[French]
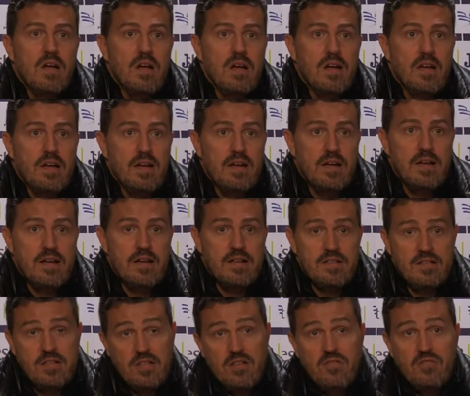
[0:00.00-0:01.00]
Et
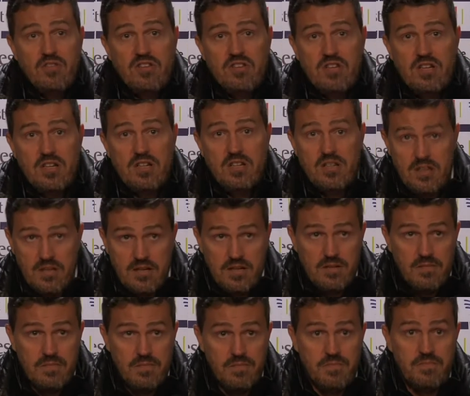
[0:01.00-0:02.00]
c'est difficile
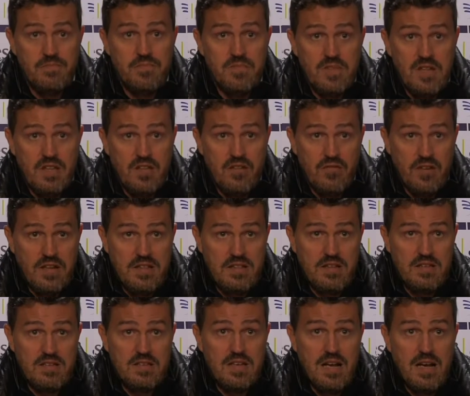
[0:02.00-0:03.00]
de,
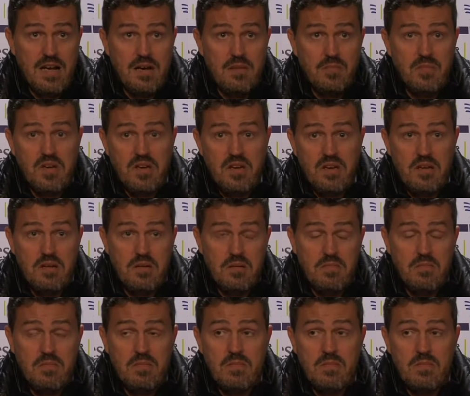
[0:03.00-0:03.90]
défendre ça, mais,